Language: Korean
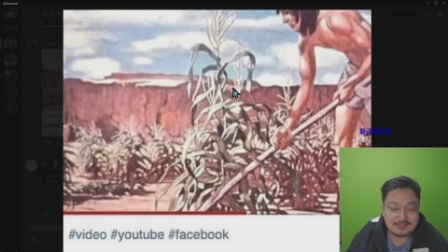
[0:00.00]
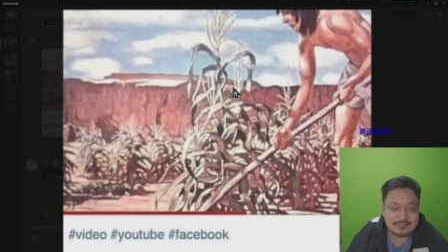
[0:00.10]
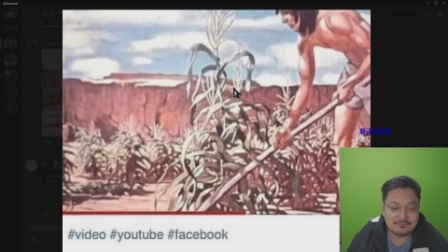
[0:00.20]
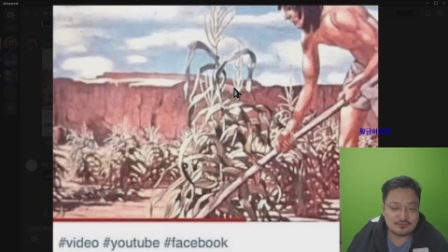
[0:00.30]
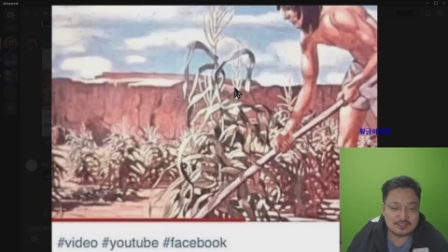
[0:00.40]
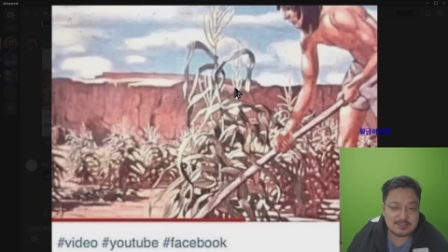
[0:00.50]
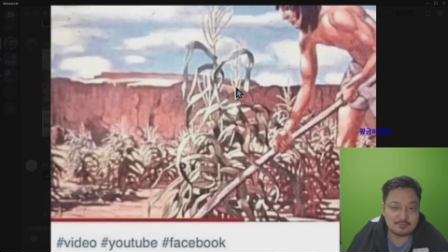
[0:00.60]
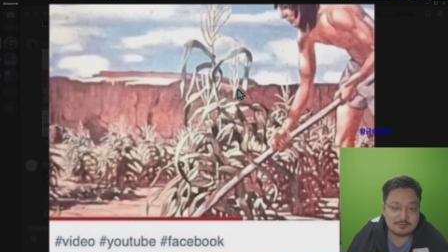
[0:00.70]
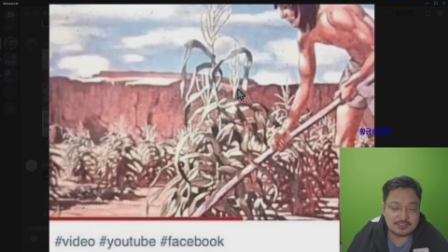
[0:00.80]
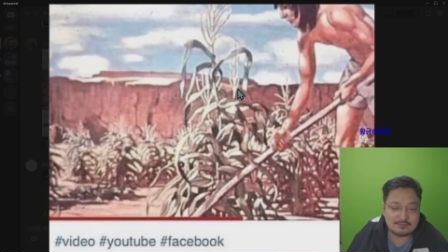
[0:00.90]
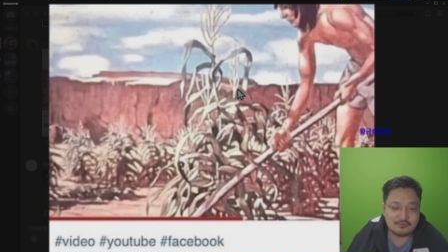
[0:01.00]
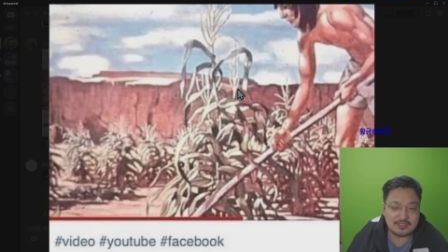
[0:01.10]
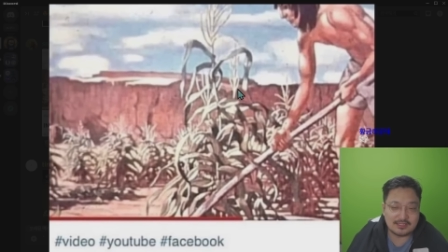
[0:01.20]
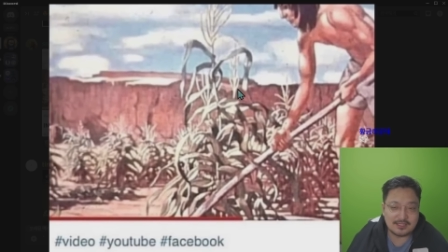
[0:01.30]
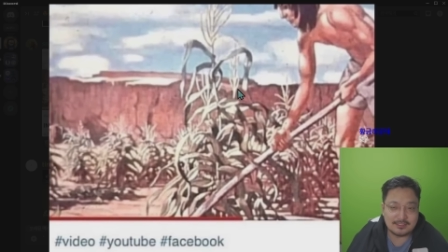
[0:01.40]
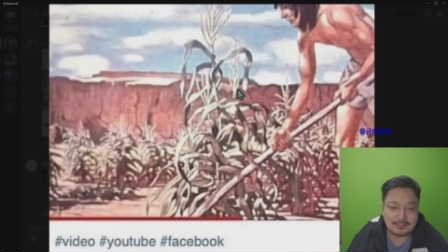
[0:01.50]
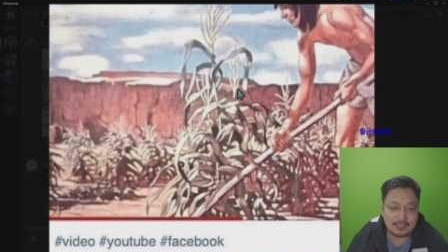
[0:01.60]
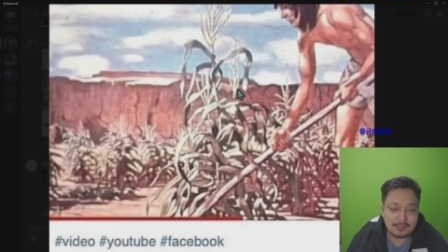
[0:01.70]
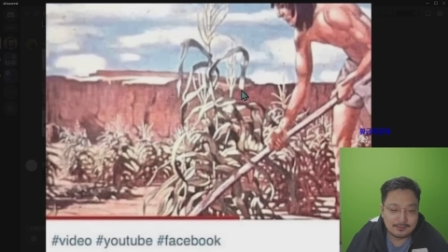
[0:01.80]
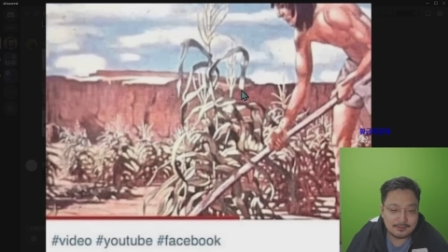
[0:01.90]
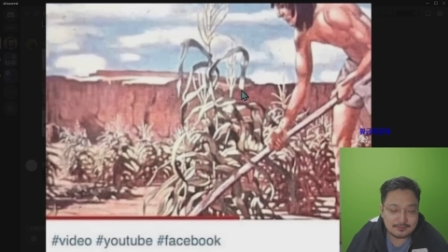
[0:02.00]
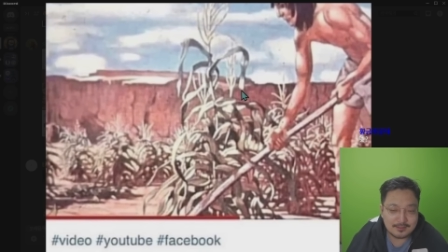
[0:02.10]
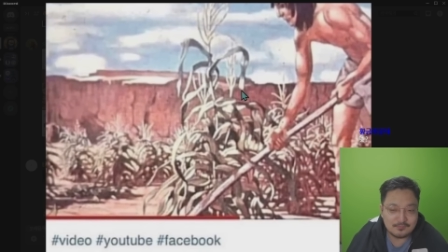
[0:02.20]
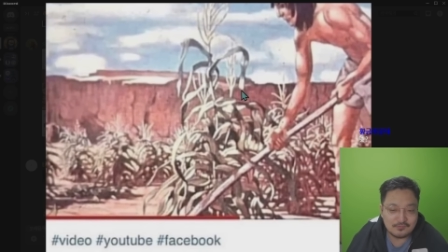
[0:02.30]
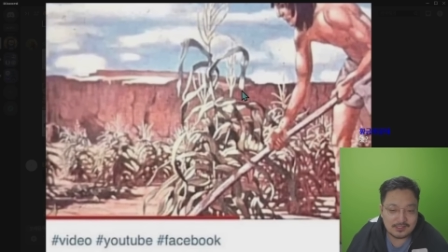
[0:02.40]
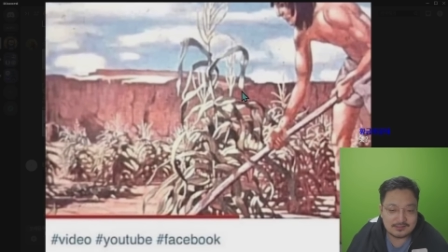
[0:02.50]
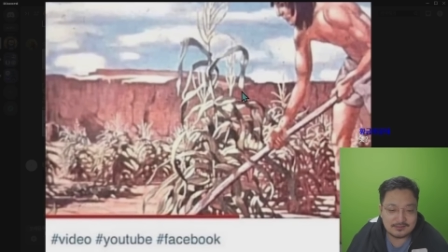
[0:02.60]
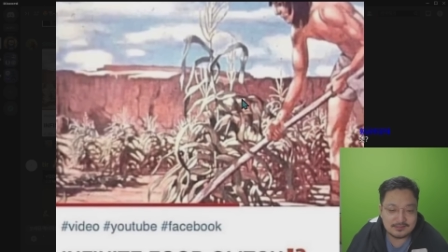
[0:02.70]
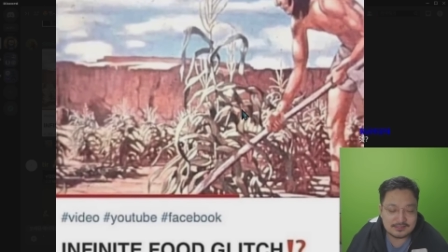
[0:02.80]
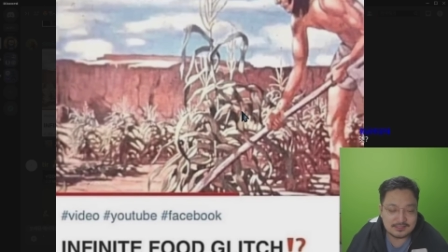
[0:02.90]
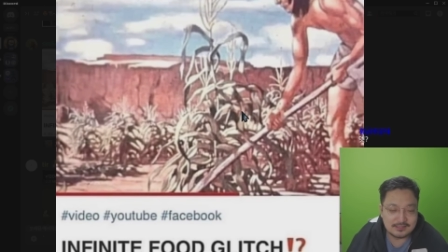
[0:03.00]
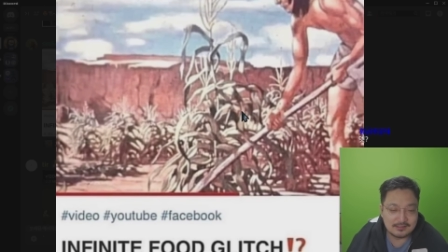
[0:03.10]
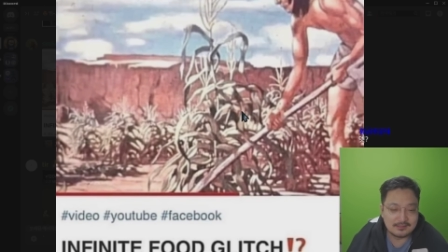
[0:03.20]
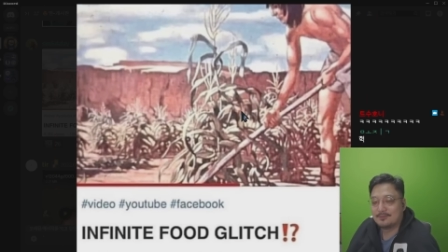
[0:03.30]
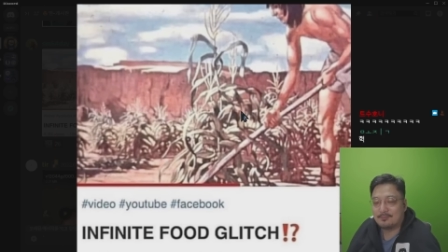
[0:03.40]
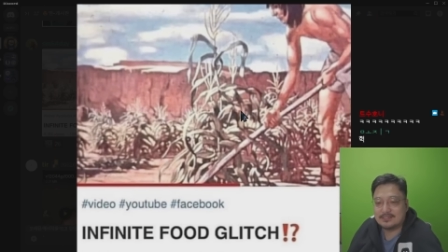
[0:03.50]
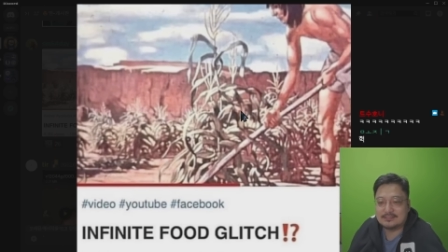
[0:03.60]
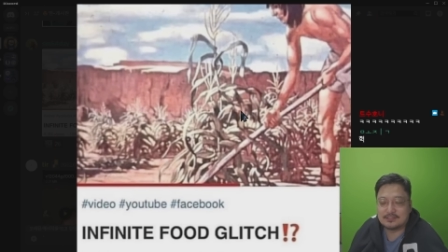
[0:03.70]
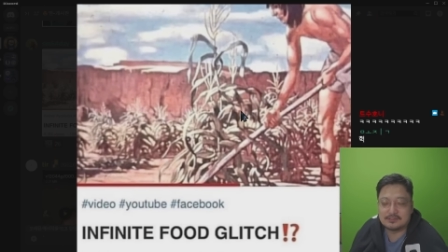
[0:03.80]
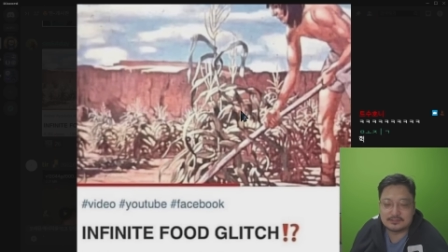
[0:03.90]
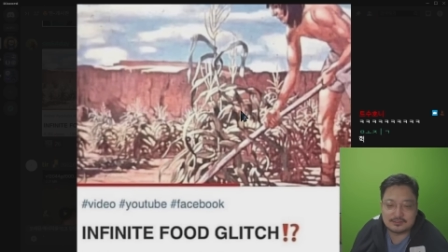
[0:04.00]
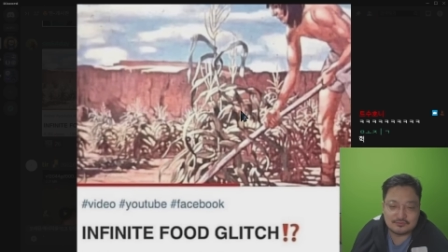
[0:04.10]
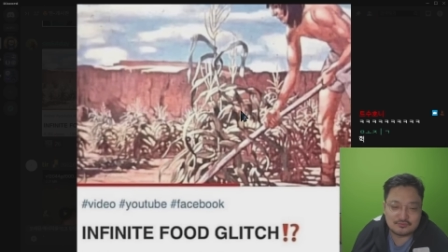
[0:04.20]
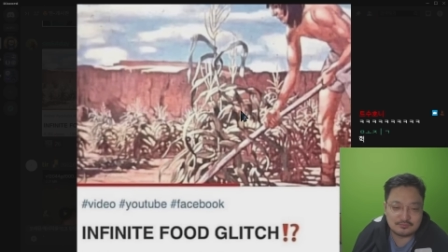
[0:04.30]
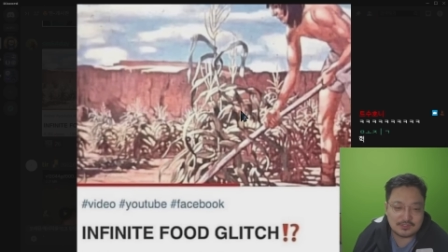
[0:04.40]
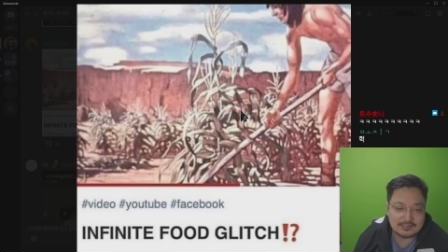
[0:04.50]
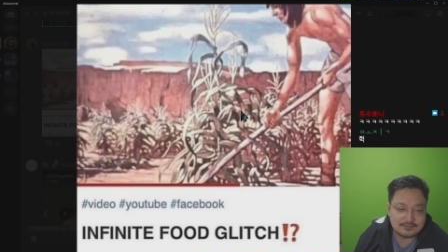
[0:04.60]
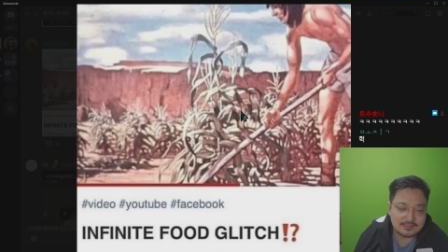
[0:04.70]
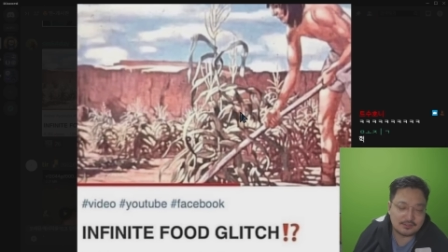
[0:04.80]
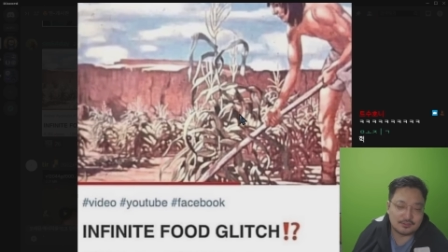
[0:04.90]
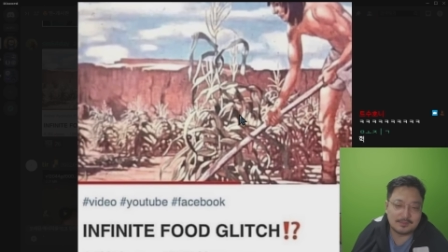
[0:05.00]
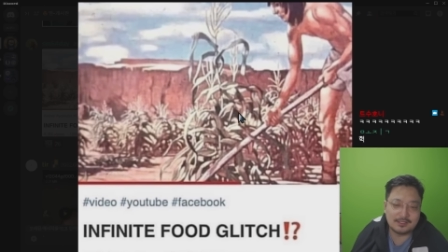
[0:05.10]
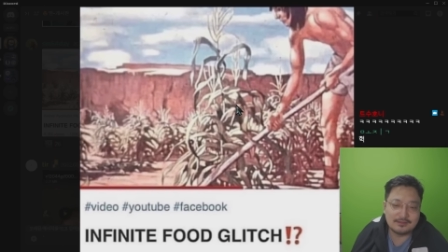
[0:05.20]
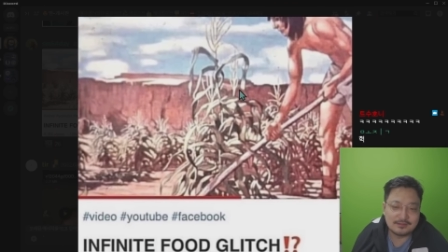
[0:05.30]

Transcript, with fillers: 식물을 심으면 식물이 난다니까? 그렇게 무한 글리칭! 만 이천 년 전 유튜브가 있었다면